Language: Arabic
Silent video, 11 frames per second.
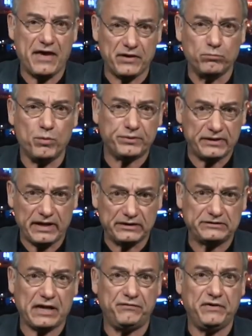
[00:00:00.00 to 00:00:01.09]
ايضا ممكن ان
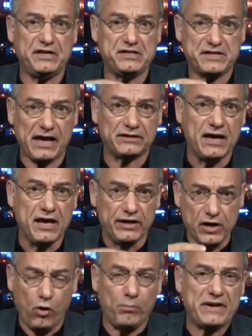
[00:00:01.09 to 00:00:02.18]
تكفي لايجاد
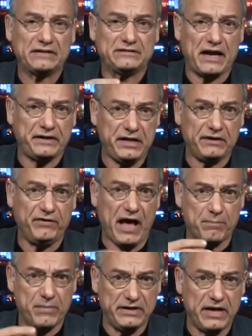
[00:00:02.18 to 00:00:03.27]
نوع من التغيير في
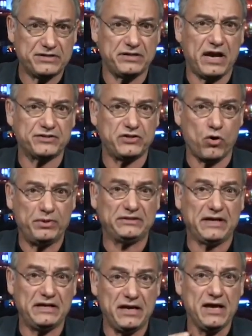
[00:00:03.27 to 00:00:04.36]
العمليه السياسيه
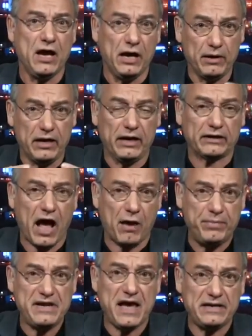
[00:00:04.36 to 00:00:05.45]
وبالتالي آه،
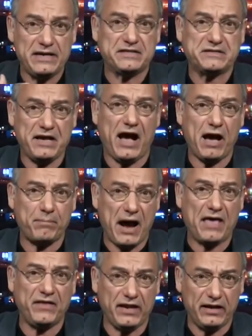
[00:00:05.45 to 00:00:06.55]
القابليه لاستيعاب
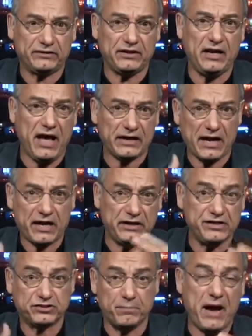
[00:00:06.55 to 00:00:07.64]
هذا الحراك
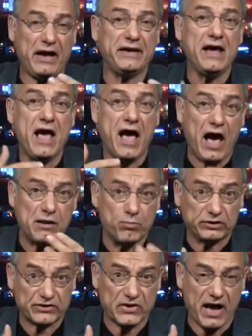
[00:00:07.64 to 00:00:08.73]
الاجتماعي
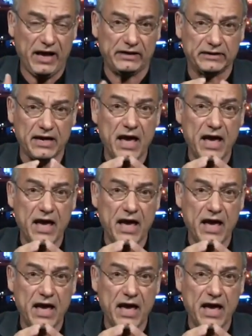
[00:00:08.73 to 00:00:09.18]
المتصاعد.